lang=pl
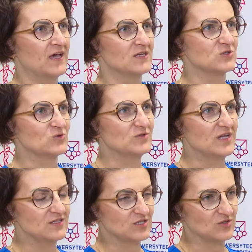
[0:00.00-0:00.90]

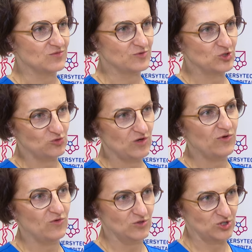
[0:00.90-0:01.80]
Studentki, przyszłe
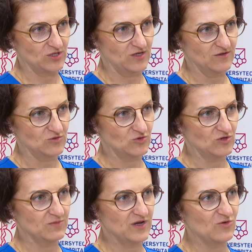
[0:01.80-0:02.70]
położne,
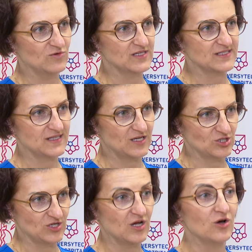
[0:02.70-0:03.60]
które mają u nas
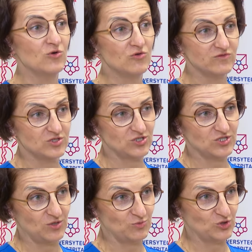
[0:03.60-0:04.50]
staże, również
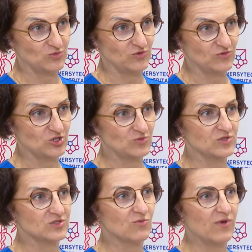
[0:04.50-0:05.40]
dzisiaj przybyły,
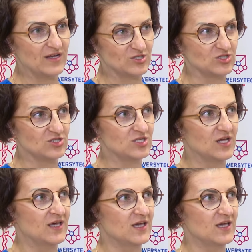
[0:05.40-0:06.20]
żeby zobaczyć,